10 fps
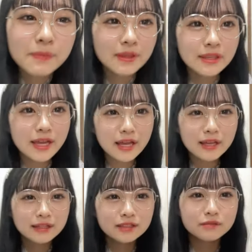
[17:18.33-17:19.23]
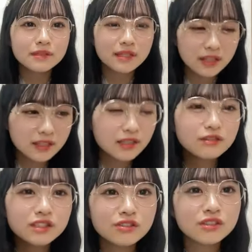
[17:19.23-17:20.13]
痛いちょっと待ってね一旦
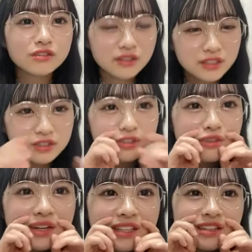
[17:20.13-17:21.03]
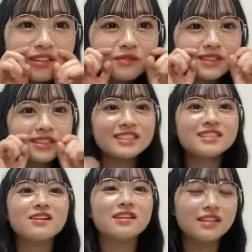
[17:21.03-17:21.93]
口閉じるわずっと笑ってんのもちょっとし
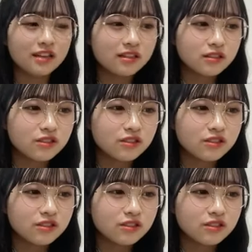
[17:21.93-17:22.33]
んどかった